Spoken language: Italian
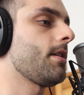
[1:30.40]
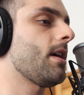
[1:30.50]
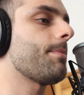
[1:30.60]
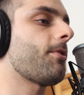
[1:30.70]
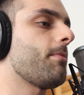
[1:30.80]
che è
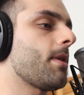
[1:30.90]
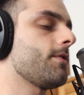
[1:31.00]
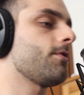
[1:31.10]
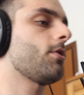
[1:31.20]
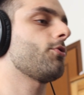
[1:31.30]
la prossima
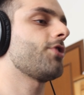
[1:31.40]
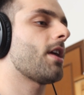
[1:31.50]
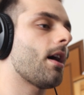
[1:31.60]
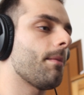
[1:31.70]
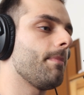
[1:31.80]
canzone che
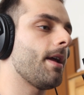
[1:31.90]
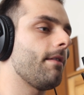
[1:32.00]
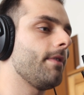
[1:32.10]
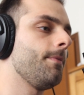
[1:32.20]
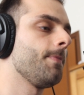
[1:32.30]
uscirà a
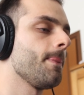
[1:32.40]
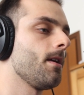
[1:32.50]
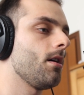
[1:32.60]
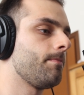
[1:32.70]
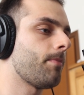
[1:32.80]
breve.
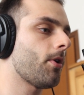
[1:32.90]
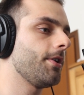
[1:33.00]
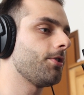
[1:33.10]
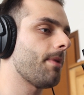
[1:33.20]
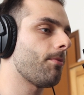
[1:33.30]

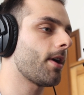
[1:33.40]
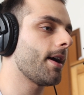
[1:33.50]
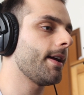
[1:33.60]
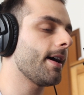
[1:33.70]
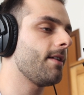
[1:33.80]
Poi dobbiamo
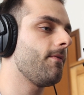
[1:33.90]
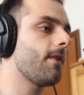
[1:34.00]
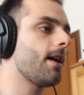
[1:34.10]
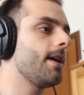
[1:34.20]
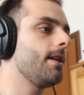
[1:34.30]
caricare il
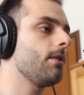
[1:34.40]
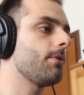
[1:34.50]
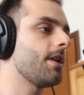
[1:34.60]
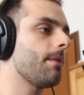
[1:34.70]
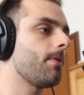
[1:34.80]
file,
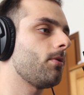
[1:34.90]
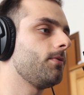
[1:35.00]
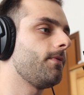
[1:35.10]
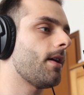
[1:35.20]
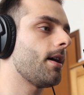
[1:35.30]
quindi upload
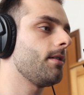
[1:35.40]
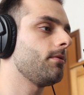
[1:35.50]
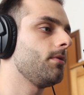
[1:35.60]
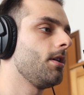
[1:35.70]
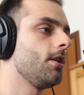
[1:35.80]

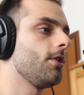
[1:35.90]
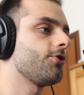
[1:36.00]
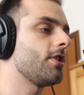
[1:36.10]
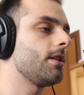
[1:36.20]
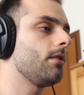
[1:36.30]
file,
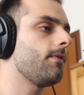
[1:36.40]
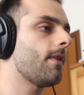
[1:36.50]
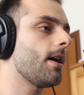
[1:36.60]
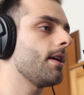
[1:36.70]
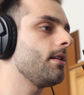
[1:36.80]
scegliete il
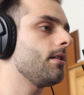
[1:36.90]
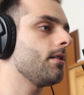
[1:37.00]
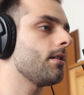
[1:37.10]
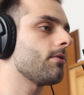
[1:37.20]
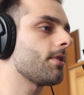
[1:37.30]
file.
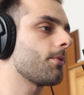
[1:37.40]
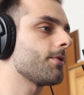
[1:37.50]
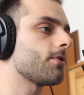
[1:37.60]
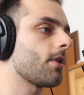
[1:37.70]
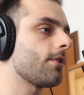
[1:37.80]
Allora, in
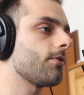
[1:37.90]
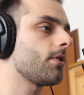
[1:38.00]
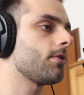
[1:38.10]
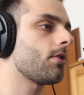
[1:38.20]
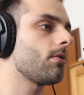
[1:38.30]
questo caso io
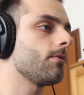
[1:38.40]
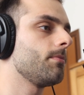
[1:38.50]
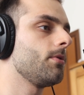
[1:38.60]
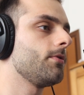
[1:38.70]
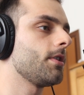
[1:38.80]
andrò
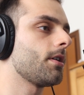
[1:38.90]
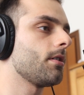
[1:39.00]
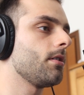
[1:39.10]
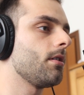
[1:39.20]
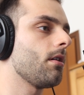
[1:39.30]

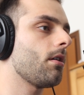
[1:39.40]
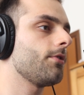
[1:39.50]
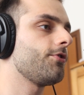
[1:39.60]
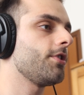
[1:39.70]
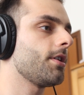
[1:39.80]
music
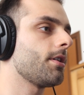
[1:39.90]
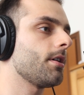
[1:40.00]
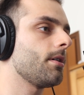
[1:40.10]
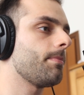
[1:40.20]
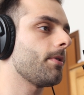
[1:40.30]

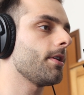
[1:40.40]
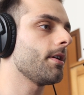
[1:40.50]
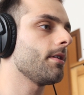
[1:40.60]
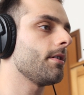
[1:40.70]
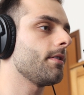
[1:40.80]
logic, poi
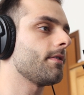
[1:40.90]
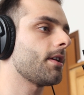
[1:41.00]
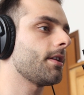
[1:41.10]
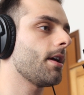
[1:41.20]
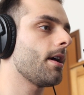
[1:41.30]

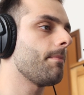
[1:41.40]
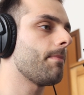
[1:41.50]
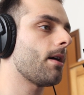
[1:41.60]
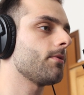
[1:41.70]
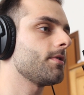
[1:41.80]
Estate E
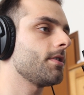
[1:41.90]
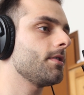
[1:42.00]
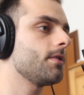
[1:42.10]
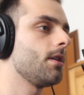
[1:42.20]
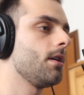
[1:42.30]

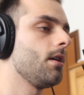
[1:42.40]
bounces